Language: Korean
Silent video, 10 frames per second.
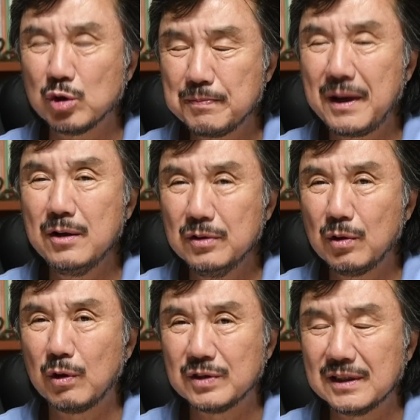
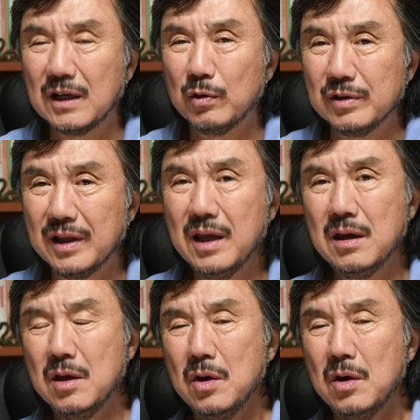58년도라고 생각하고 있는데